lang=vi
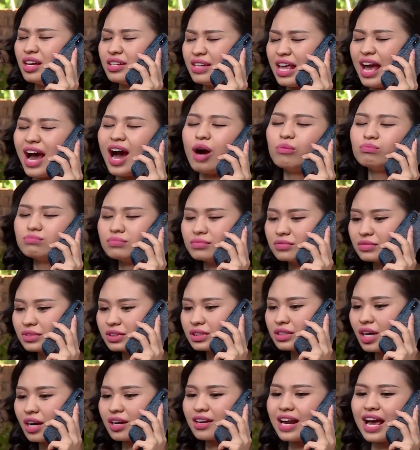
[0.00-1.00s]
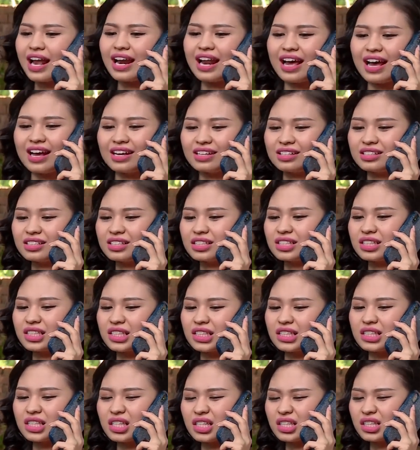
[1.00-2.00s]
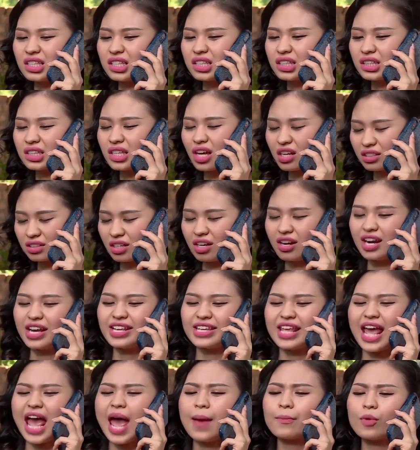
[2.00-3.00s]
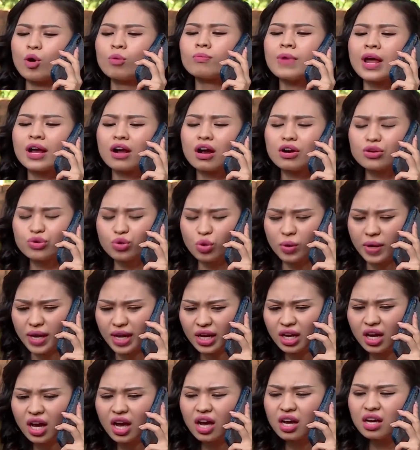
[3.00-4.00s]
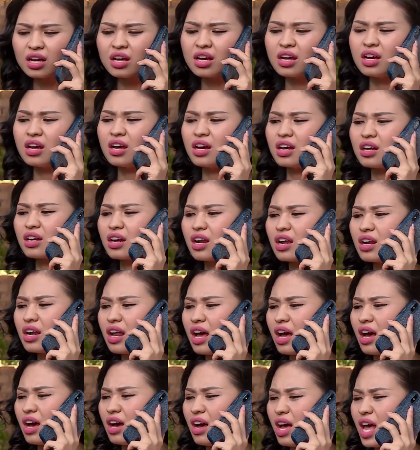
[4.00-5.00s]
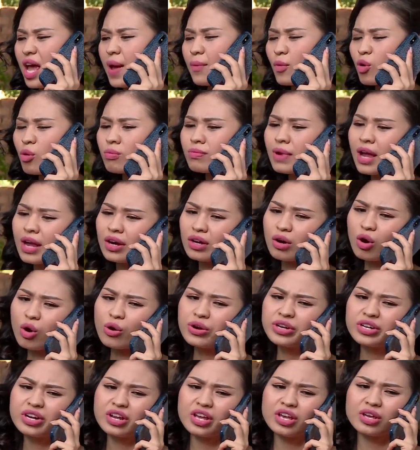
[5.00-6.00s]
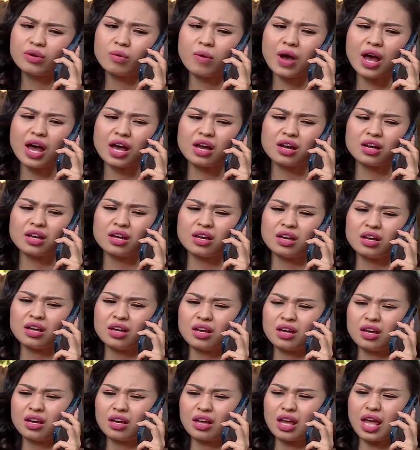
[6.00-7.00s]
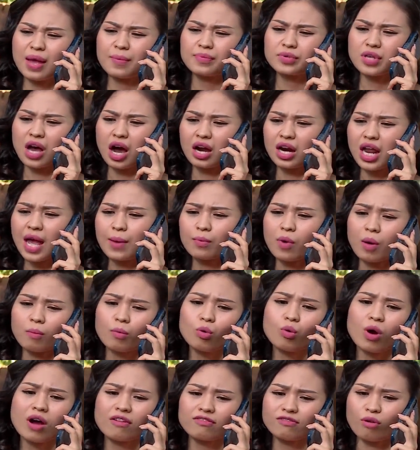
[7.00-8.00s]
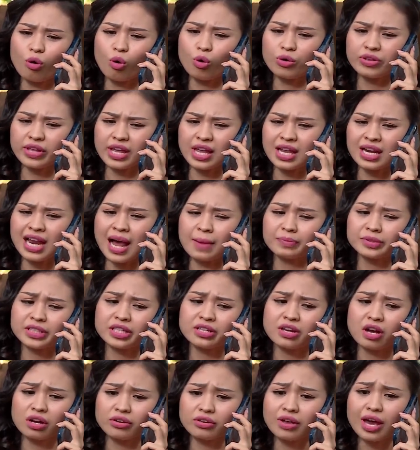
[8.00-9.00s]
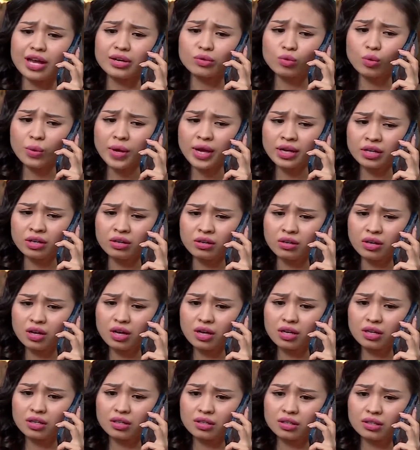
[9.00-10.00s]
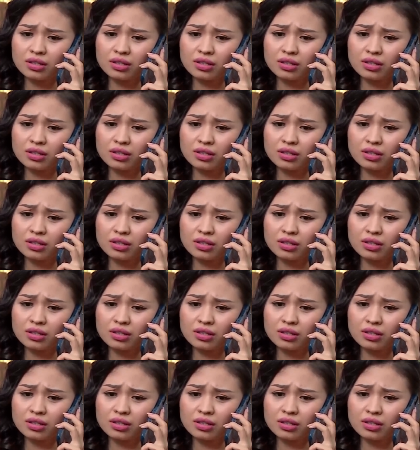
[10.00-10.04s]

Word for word: Dạ không, thật ra là... Thật sự là nhà em cũng đang có chuyện á, nên là em cũng đang rối trí quá. Em sợ là em không có qua phụ chị làm sinh nhật cho anh Nguyên được á.